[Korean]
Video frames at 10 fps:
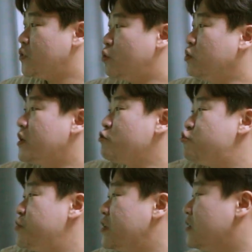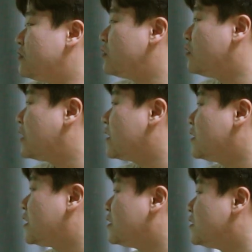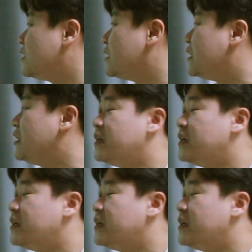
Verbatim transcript: 송나라 주변에 있었던 다른 나라들이